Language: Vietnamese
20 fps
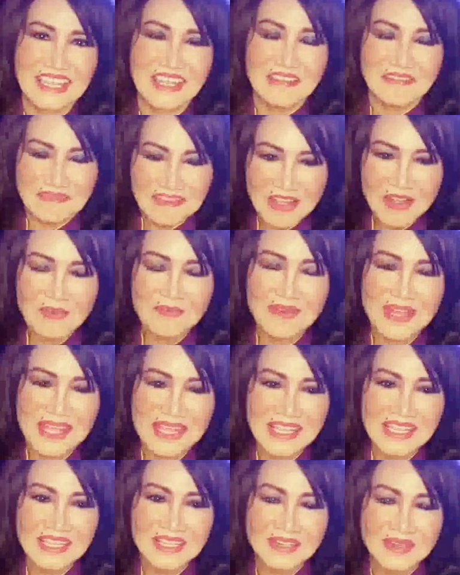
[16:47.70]
và hôm
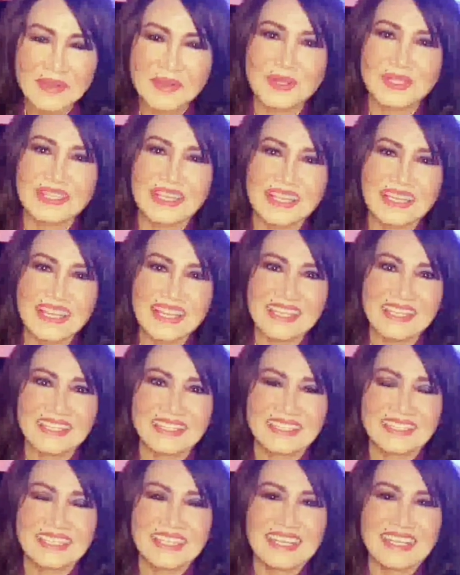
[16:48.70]
nay ngồi tại đây
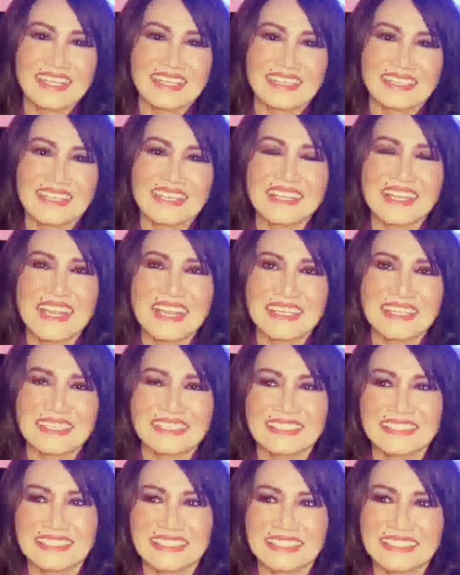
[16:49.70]
thanh
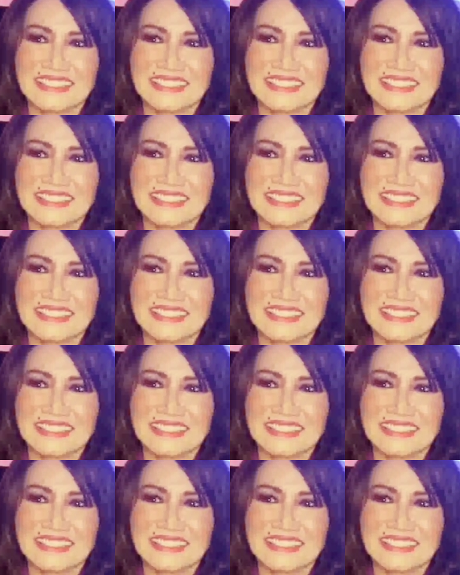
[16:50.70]
lan